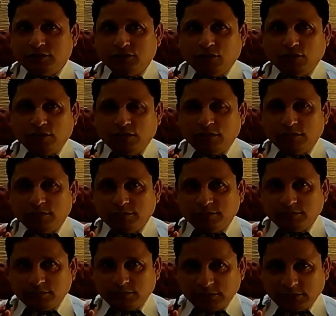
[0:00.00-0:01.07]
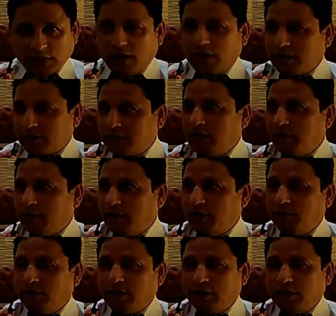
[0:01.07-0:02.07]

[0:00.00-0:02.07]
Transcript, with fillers: जो सागर रत्ना बना हुआ